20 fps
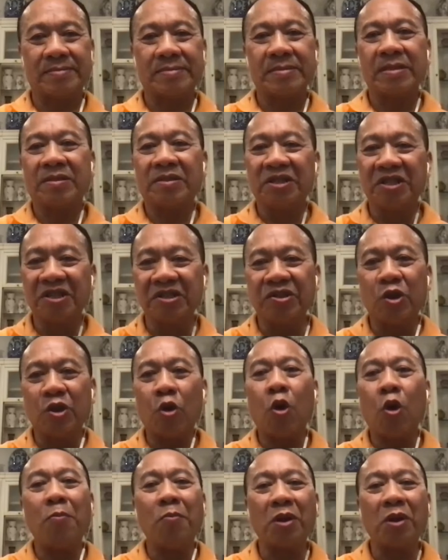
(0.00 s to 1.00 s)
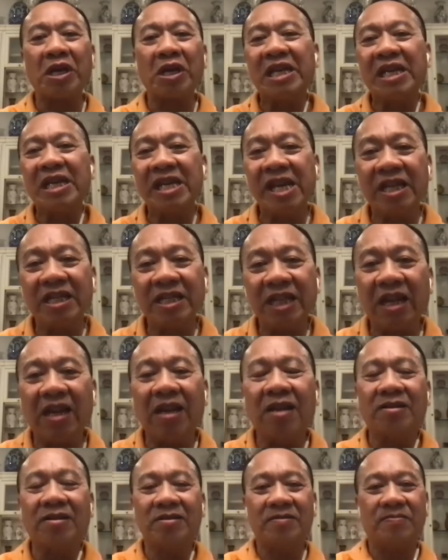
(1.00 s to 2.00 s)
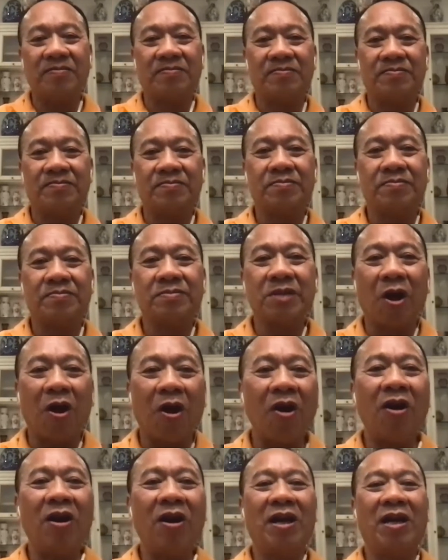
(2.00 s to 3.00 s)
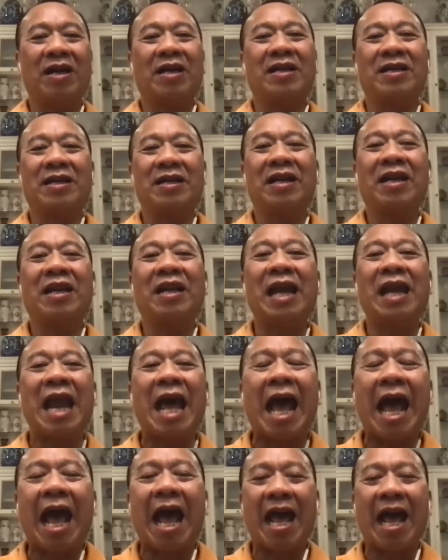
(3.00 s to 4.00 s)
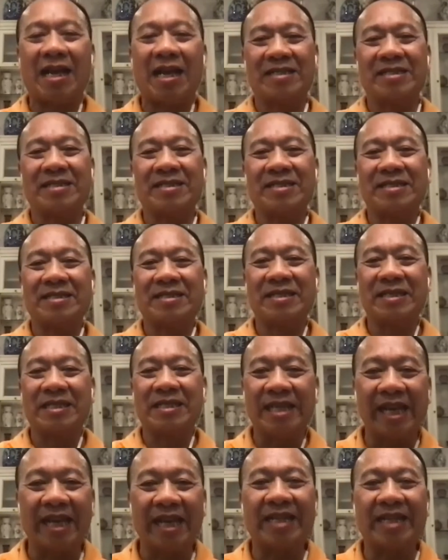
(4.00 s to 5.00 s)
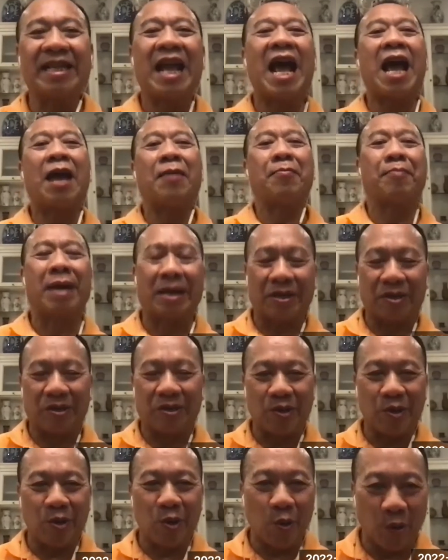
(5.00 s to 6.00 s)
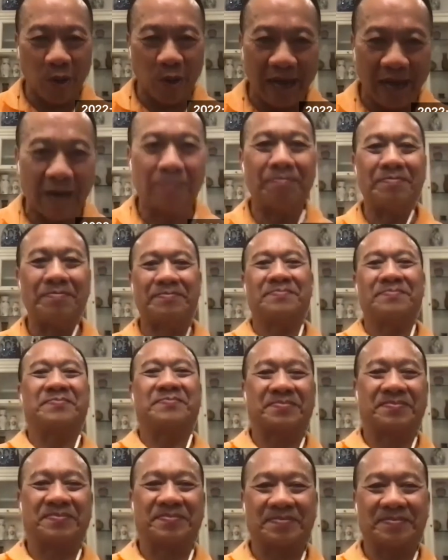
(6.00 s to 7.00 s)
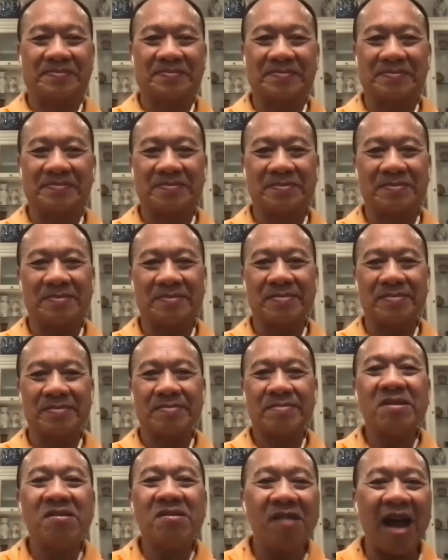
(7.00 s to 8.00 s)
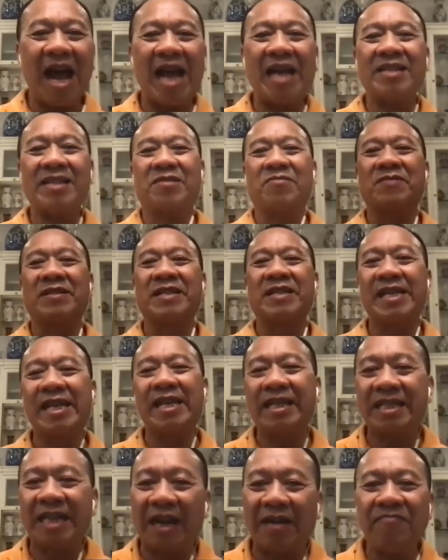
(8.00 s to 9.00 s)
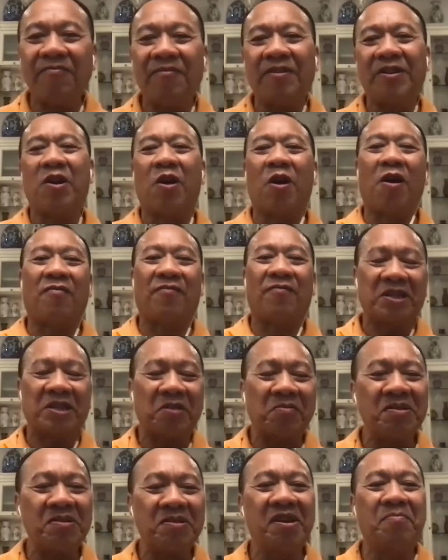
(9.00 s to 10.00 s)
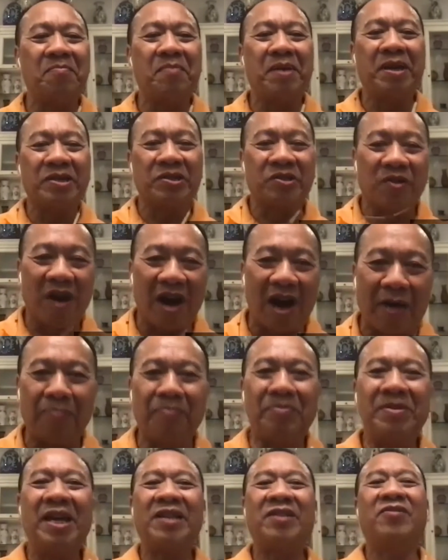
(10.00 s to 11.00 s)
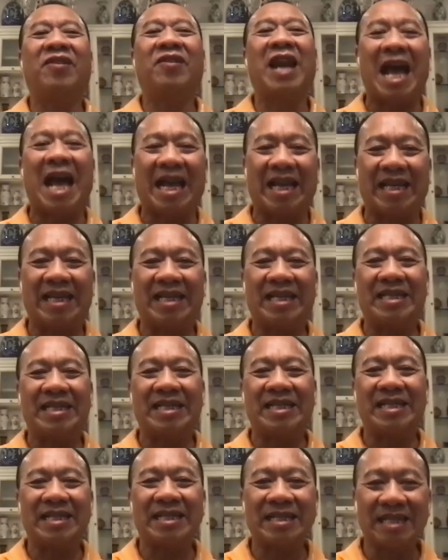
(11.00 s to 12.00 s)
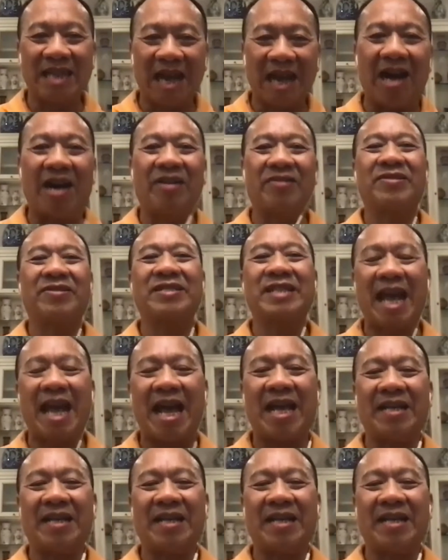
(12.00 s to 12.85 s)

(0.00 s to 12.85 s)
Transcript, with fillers: nhưng nó có một ý nghĩa rất lớn đó là diệt hai mặt đối lập đưa hai dòng khí trắng và đỏ vào trong người mình rồi hợp nhất nó lại thở nó ra